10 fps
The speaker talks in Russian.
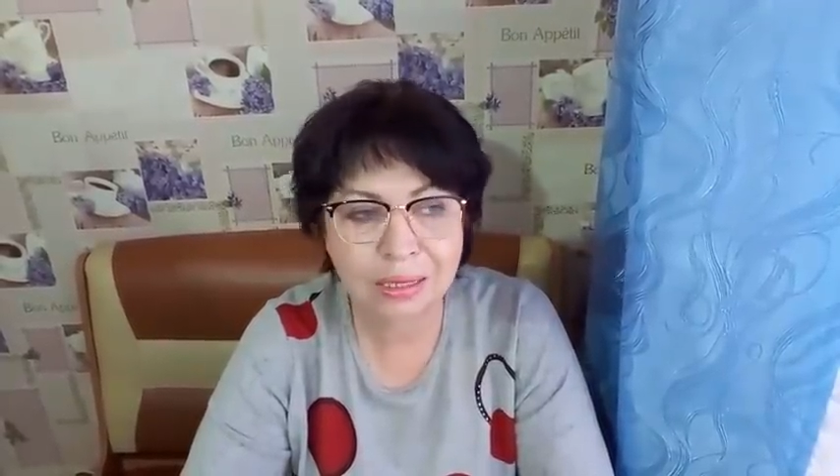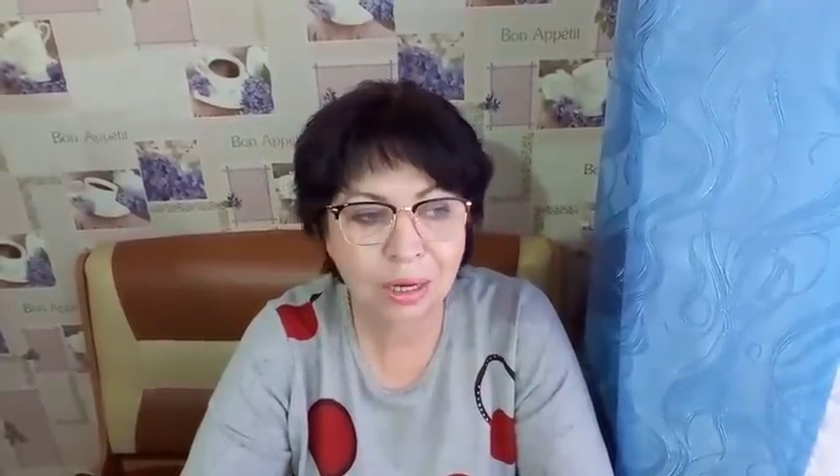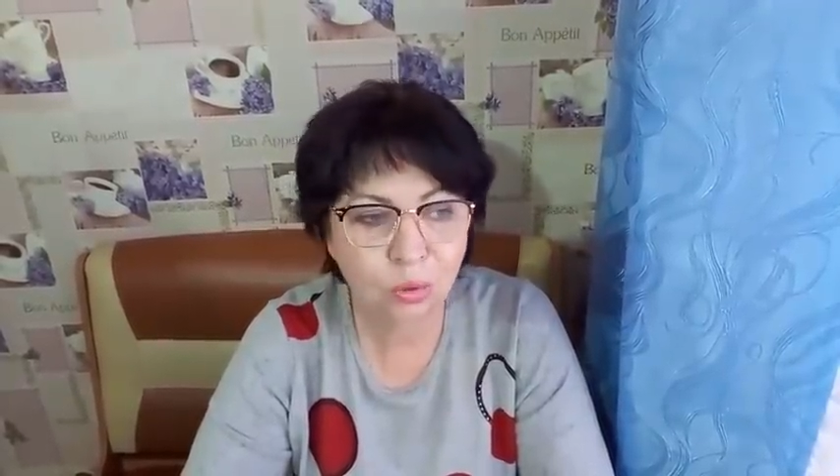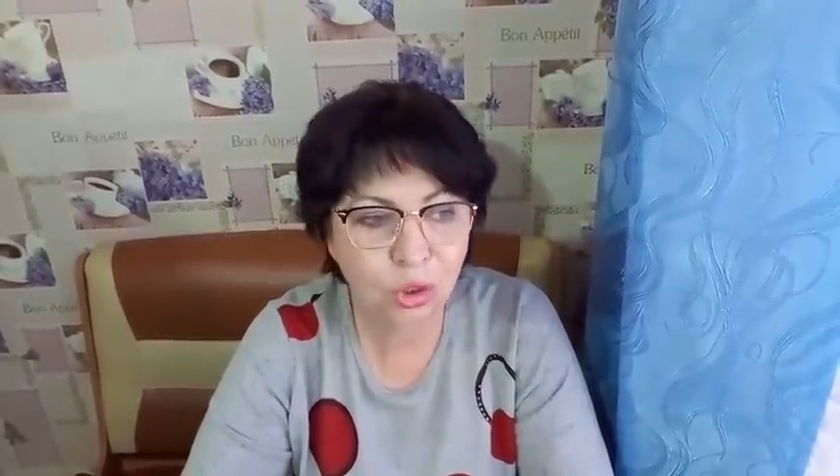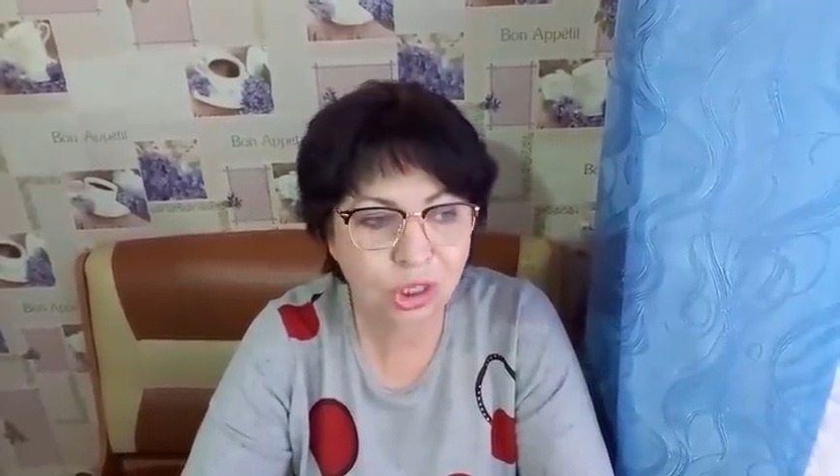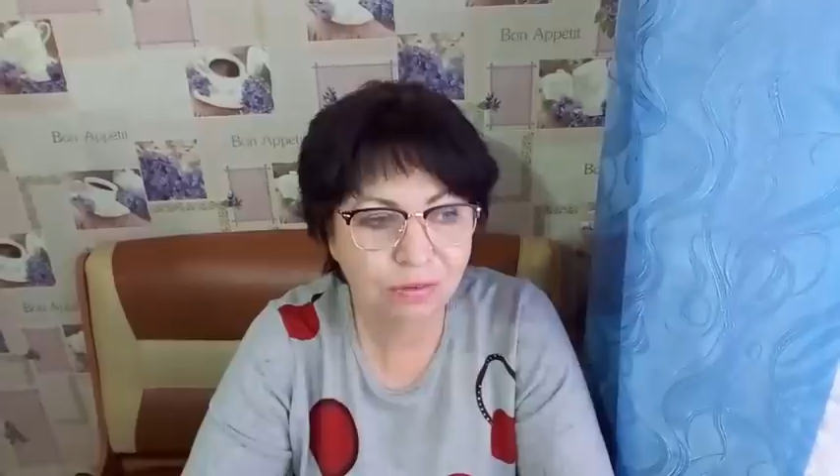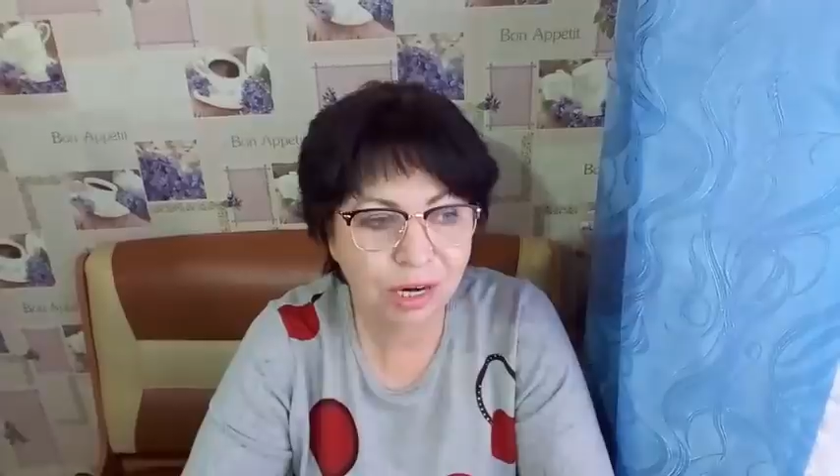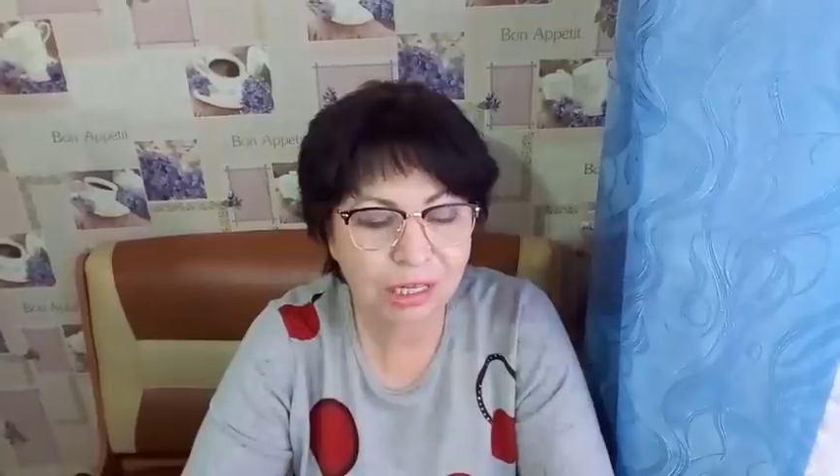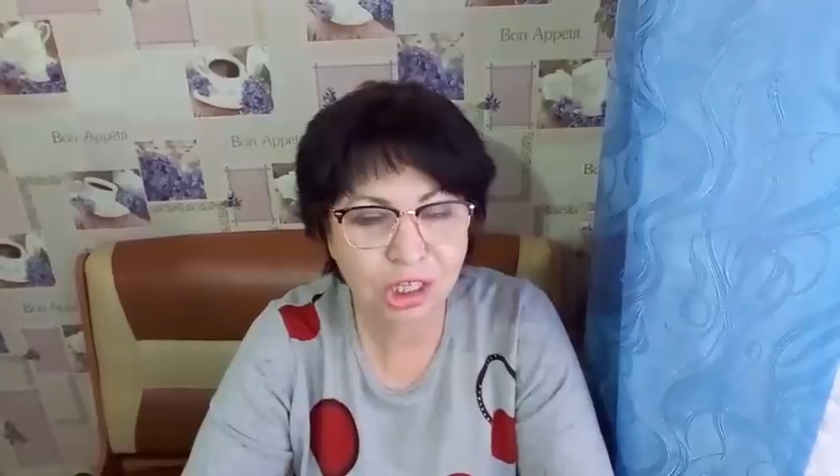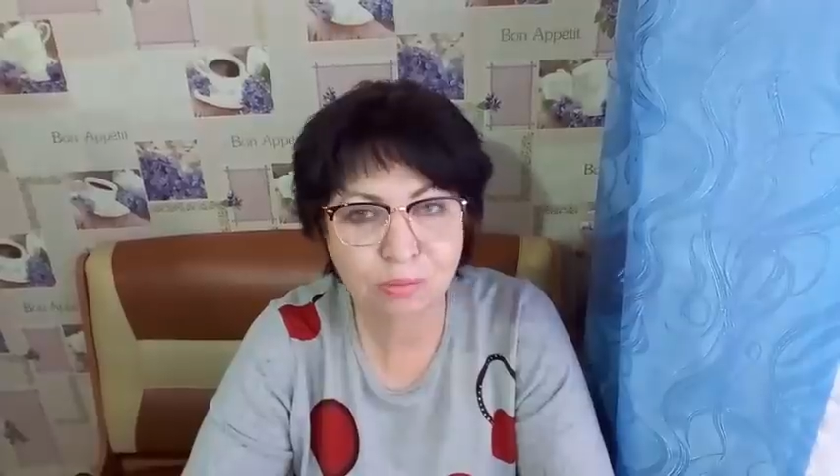короче
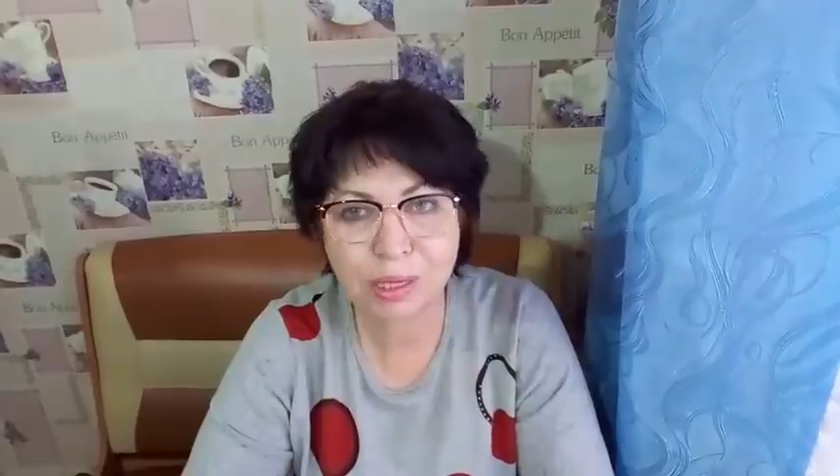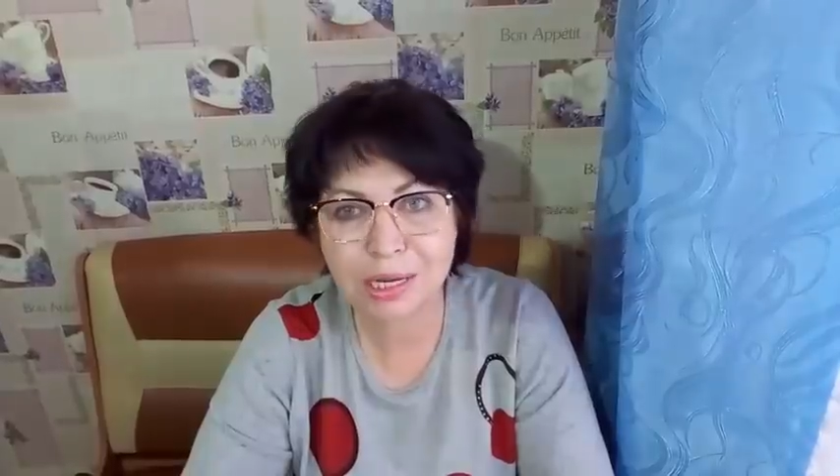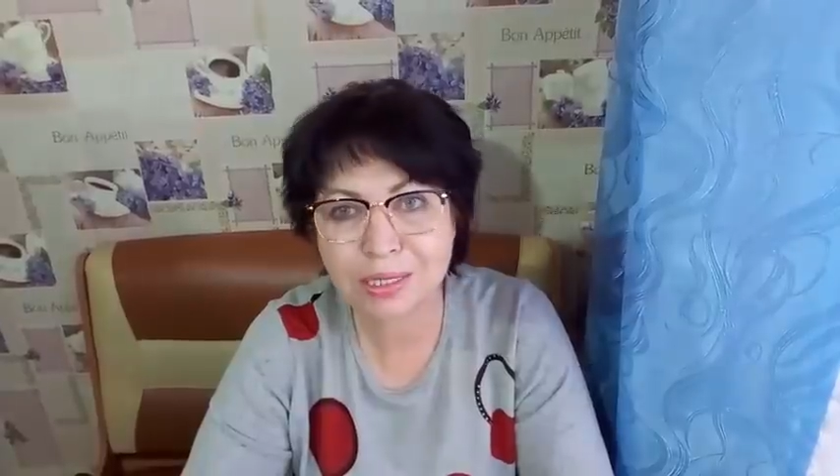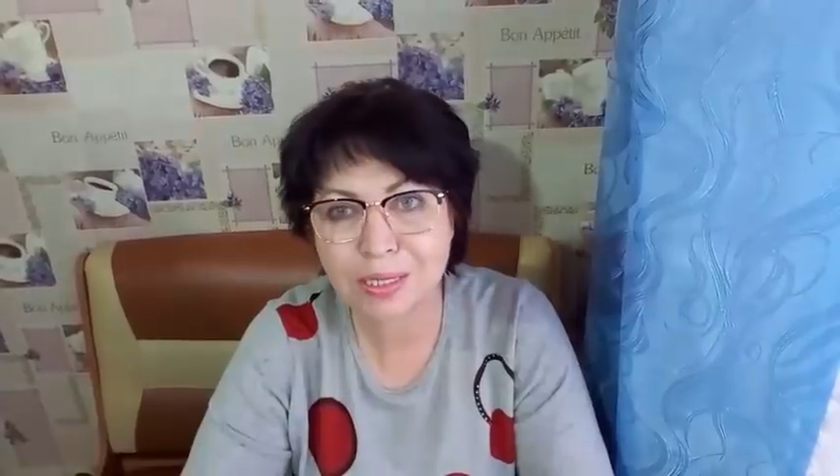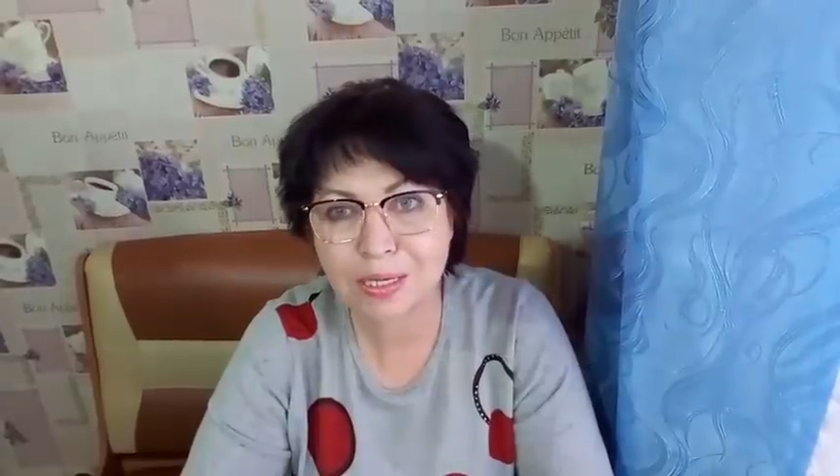говоря, и на шпагат